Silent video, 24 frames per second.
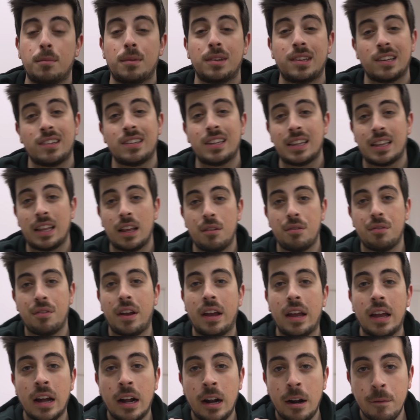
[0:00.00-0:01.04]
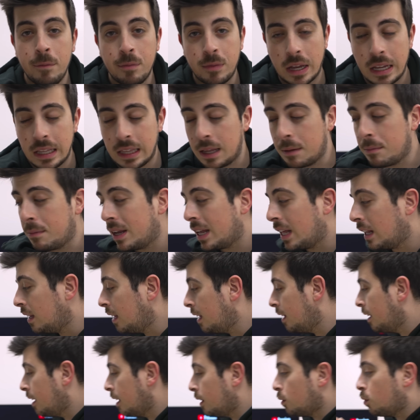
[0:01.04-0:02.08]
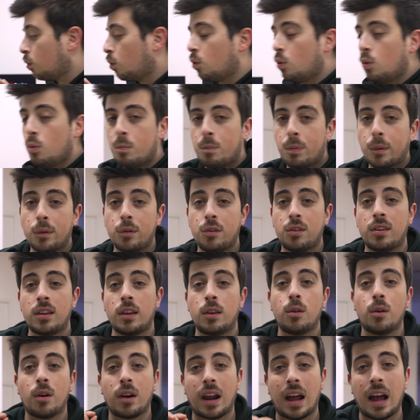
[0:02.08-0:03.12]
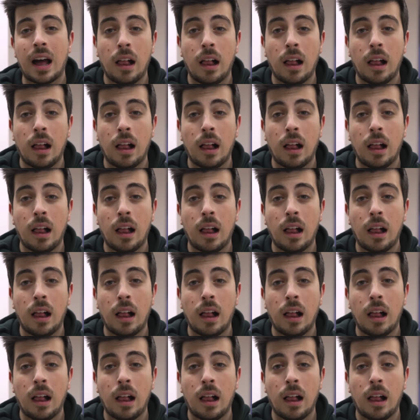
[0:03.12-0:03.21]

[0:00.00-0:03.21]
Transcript: mas esta TV tem também ali dentro um processador